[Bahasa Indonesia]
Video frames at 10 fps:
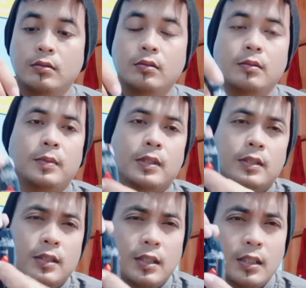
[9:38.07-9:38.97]
kita
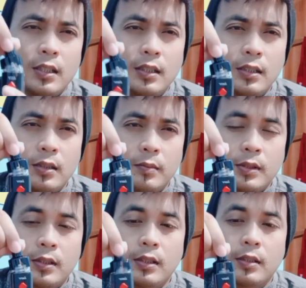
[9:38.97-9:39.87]
pasang kita
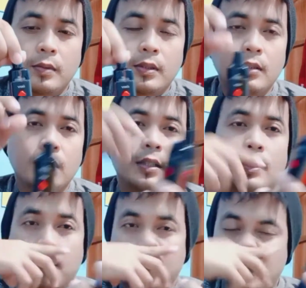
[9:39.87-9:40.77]
pasang kita pasang nah
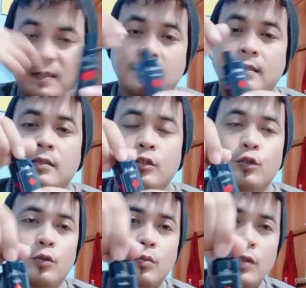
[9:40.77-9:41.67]

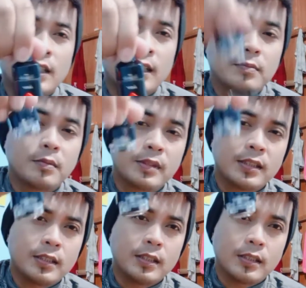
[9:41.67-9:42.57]
cukup mudah guys
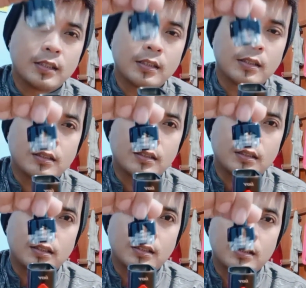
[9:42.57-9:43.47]
memasangnya
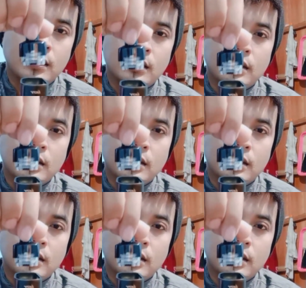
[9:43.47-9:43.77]
nah tinggal